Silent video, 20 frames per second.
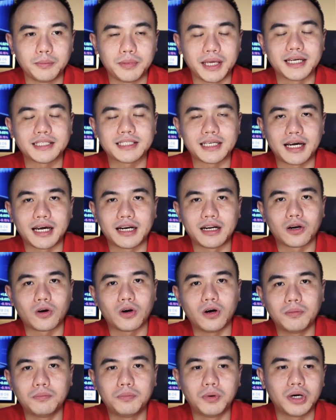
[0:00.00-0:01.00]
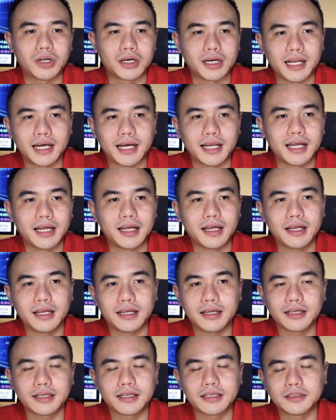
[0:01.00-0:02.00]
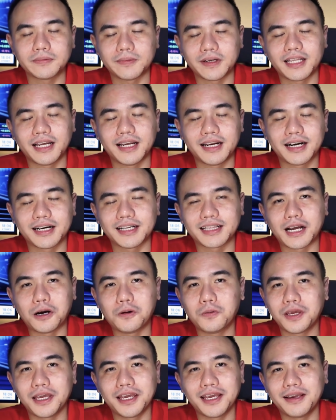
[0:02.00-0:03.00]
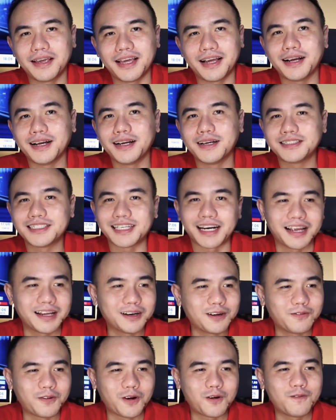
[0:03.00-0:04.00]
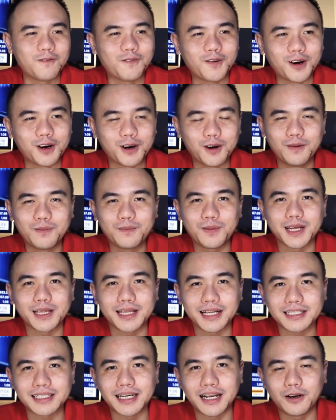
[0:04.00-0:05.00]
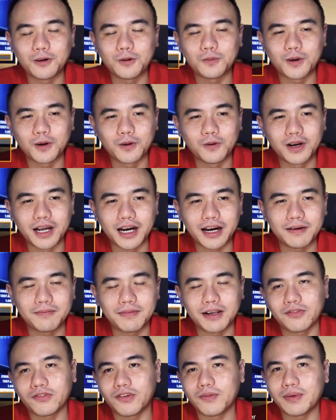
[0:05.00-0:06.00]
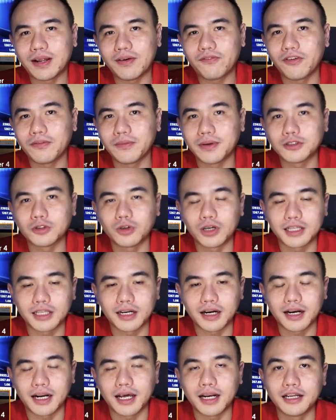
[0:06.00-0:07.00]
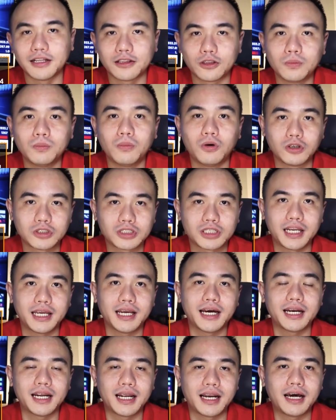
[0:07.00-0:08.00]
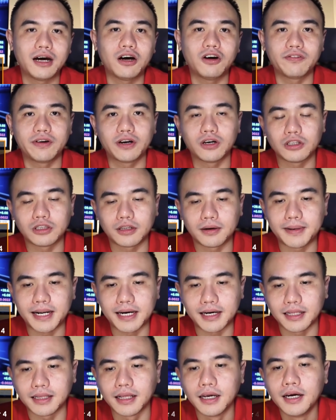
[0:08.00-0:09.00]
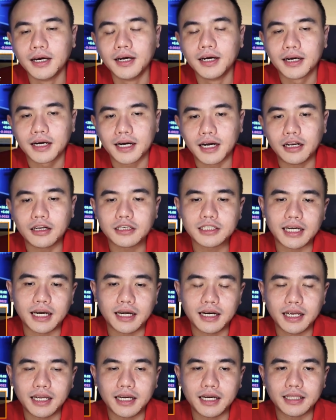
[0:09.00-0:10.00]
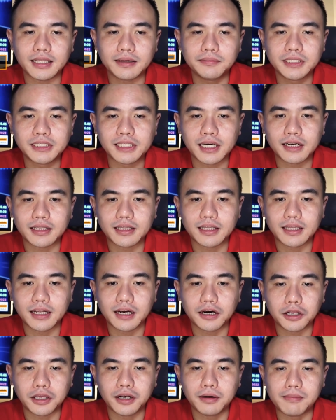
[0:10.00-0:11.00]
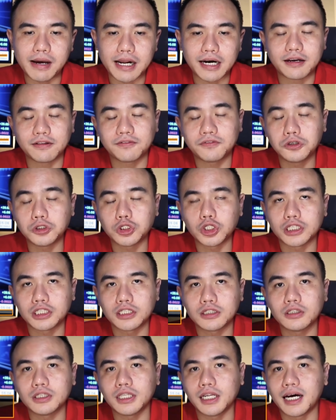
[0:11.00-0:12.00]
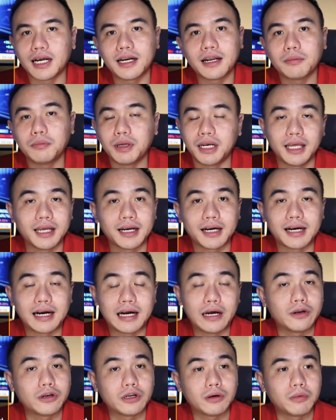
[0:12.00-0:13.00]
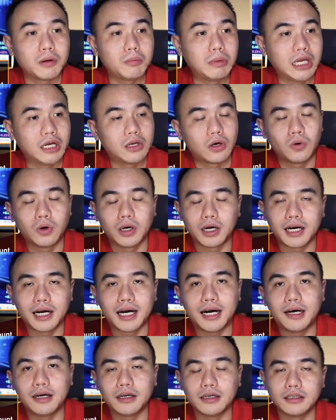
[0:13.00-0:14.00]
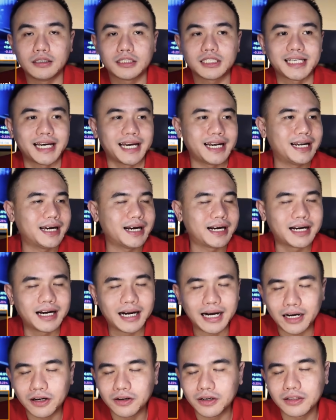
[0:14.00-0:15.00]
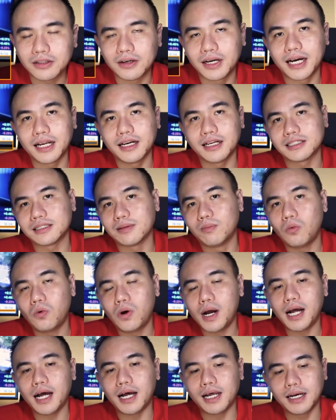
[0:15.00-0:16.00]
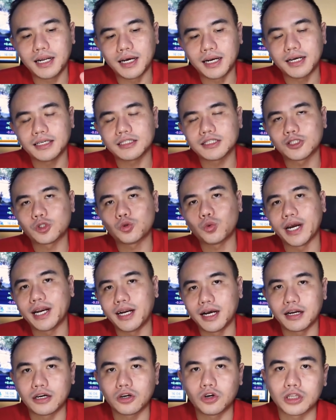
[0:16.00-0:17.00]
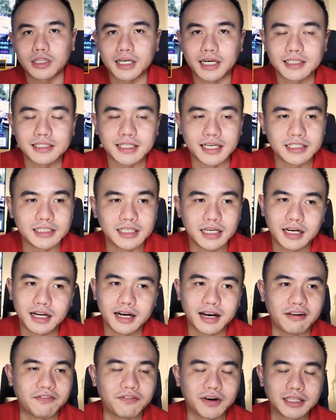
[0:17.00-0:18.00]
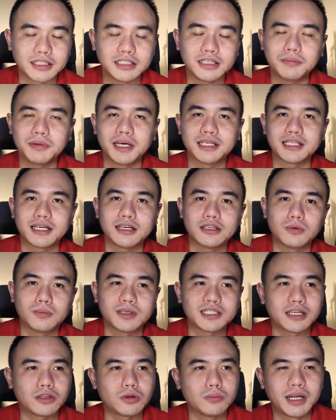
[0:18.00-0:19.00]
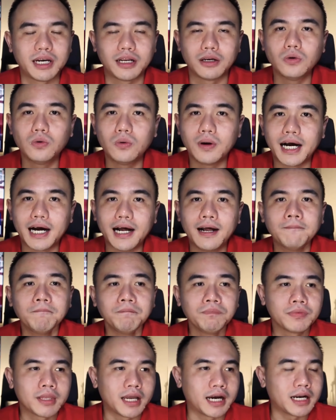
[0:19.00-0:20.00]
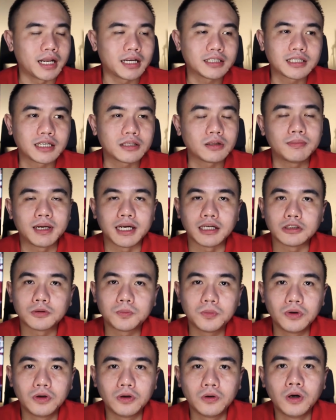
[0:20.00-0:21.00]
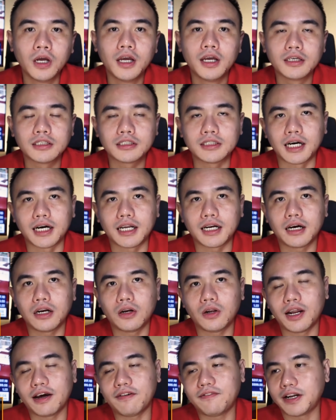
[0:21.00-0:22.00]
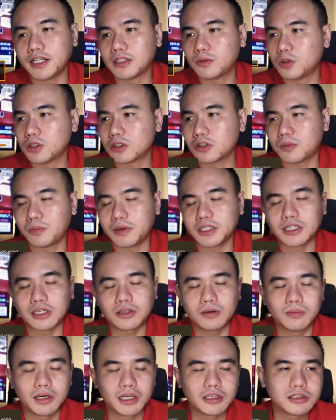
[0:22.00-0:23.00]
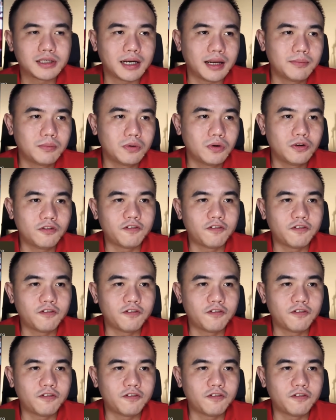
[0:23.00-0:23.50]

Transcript: biasa ada robot lah seperti anda ketahui yang sering di forum-forum kita selalu menggunakan platform-platform yang sudah terkenal itu mostly adalah over the counter market kalau seandainya kita bicara tentang real market futures itu tidak ada yang mini account sampai micro account send account itu nggak ada semua adalah sesuai dengan kontrak size-nya dan leverage-nya biasanya cuma satu banding dua ada yang satu banding 10 sedangkan kalau leverage bisa sampai satu banding 1000